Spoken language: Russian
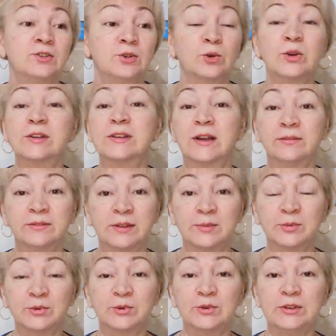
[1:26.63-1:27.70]
что я
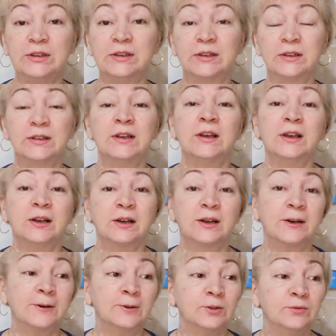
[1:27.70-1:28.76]
завтра буду делать
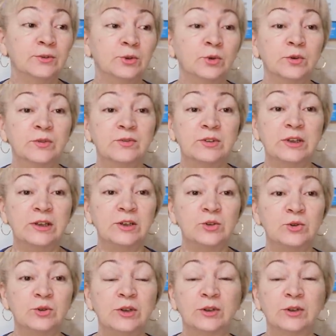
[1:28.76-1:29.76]
как Новый год встречу.